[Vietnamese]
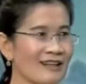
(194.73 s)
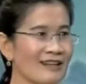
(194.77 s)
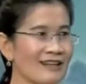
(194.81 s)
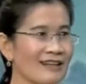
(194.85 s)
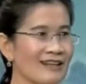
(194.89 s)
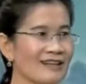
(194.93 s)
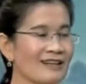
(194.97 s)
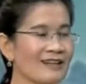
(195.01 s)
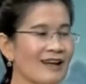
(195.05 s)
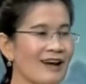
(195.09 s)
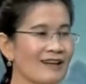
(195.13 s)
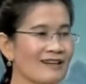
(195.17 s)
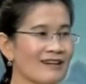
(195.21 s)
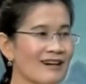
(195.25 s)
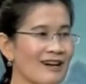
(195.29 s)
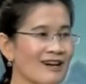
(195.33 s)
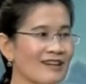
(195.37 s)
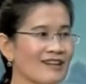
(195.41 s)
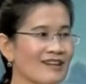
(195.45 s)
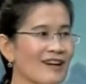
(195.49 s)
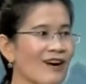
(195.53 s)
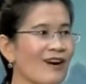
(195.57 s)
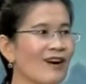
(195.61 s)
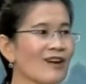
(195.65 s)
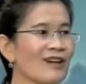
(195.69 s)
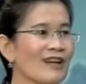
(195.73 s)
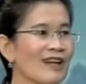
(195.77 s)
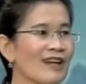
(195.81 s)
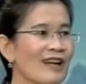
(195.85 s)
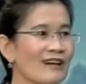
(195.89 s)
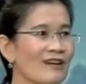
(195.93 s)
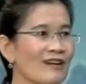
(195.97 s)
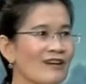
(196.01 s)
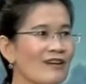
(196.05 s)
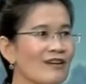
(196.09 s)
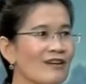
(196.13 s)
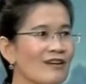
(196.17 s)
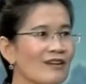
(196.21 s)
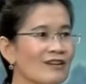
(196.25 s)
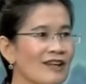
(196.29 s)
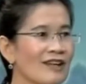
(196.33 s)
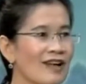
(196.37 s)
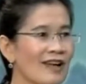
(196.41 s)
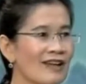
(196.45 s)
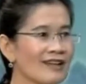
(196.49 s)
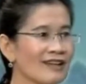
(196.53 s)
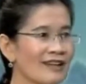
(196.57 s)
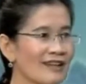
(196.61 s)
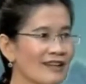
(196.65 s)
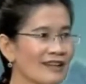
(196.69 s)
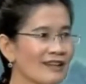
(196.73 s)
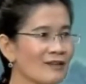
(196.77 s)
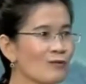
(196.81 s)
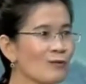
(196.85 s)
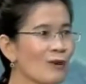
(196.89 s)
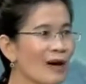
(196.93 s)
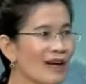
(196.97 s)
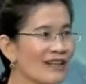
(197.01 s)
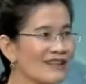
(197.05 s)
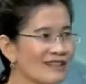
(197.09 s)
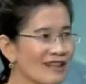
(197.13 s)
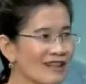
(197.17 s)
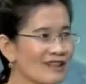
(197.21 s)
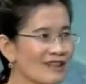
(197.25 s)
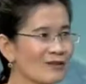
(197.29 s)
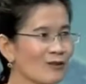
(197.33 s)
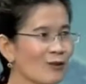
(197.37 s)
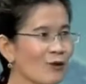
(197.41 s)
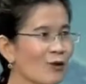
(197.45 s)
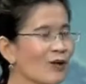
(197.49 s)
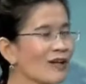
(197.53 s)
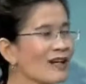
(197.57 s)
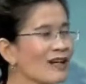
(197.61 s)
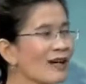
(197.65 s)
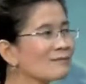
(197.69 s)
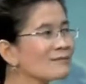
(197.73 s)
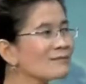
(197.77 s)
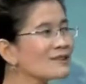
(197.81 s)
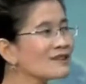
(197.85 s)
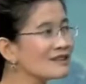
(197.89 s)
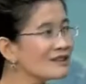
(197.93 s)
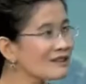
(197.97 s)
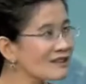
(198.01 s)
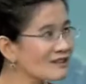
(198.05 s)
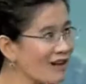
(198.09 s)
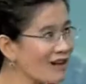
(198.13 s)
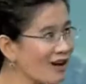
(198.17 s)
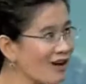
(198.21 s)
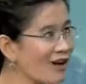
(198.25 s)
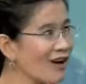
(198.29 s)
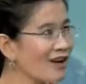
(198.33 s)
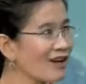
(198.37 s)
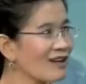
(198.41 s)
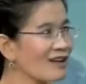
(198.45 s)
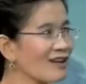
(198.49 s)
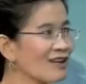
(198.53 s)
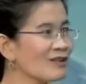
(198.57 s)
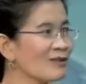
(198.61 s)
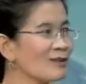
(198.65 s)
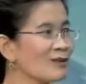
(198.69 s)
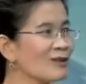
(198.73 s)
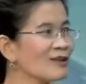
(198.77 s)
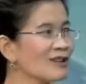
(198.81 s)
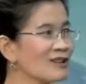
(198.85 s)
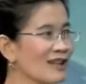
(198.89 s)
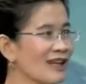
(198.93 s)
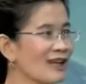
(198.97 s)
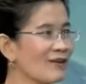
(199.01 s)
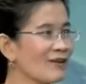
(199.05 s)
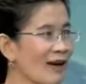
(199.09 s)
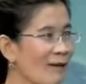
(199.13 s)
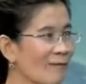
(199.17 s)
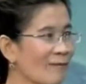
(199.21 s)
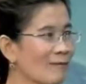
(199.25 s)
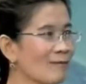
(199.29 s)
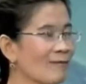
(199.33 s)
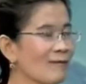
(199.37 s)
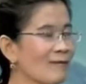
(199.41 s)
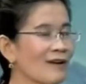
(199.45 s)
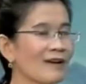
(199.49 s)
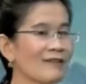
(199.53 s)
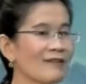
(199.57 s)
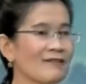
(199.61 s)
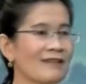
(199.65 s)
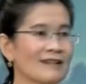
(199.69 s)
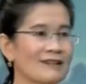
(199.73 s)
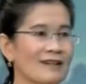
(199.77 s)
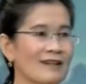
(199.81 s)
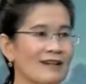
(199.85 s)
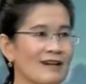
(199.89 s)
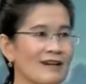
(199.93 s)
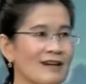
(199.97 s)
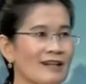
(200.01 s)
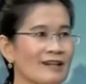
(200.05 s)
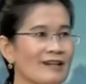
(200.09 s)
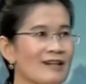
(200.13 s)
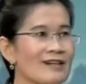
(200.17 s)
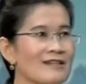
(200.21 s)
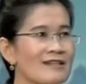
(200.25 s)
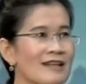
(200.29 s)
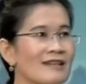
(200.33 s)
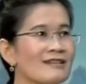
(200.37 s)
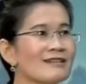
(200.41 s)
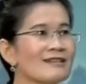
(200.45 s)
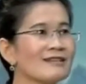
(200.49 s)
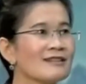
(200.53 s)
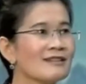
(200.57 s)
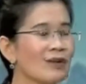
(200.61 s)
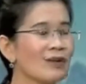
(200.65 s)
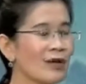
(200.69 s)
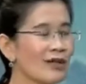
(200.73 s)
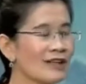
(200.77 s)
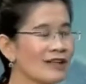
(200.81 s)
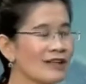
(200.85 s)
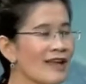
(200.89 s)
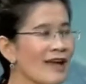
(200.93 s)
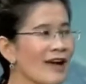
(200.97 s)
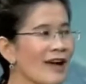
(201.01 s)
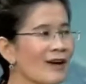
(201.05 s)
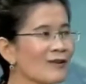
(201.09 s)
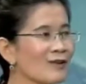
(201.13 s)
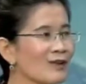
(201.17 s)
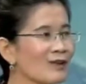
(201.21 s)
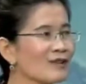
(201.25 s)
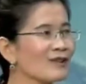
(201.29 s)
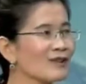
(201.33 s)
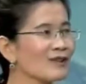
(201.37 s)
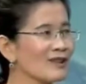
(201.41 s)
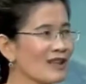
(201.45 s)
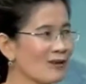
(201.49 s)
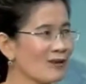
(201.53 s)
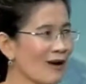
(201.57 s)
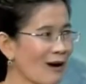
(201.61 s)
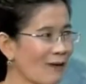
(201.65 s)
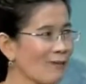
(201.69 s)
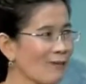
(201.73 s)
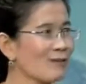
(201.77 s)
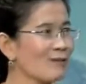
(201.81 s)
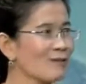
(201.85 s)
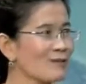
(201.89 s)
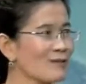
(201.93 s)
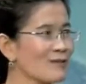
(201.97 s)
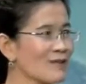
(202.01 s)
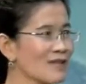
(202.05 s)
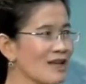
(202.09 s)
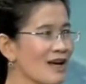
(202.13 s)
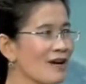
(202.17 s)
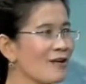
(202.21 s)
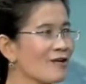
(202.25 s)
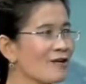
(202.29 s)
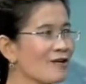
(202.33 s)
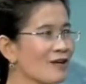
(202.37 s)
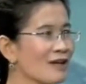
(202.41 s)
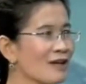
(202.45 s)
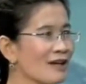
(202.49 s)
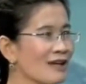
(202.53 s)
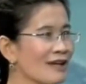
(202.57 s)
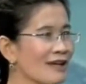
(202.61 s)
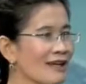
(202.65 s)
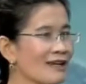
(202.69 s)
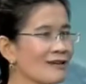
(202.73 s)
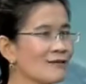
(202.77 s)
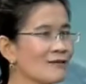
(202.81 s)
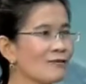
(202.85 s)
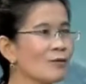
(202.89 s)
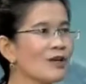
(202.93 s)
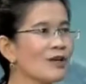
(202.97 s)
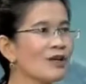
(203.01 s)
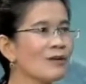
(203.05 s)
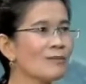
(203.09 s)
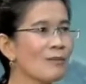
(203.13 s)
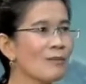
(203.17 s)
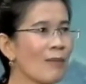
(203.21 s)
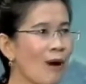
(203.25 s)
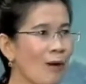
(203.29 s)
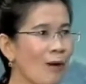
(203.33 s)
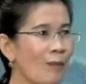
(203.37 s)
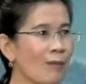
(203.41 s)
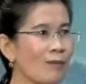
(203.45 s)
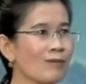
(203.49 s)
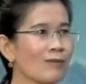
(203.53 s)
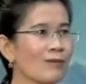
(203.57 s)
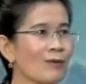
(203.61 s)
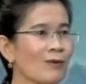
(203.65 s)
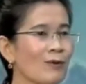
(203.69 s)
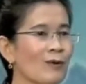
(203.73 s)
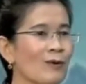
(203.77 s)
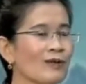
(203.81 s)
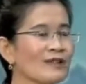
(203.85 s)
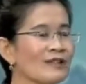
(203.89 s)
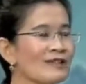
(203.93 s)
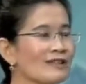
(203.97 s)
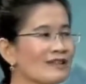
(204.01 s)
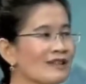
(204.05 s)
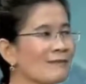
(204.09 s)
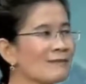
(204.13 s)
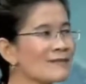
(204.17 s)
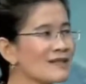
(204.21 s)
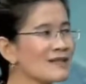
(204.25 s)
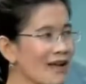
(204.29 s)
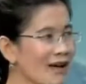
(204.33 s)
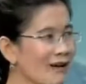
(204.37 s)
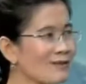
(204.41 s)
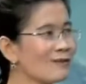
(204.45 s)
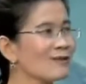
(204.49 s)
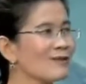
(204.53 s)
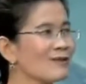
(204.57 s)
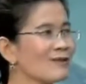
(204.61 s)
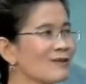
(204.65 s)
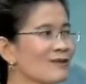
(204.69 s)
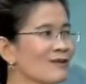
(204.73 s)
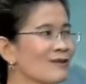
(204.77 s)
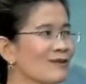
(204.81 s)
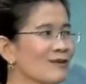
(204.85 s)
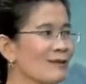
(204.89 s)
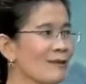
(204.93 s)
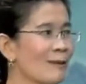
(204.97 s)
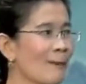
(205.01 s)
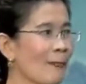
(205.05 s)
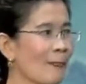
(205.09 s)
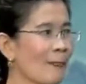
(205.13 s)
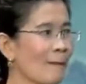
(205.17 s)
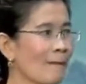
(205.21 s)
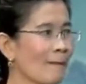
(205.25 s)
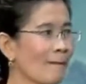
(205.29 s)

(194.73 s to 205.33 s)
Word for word: cái tờ rời đó là nó có thể hiện cái quá trình của năm trước đó của người lao động và tờ rời đó sẽ được chuyển giao cho người lao động sau ờ, cái quý 1 của năm sau tức là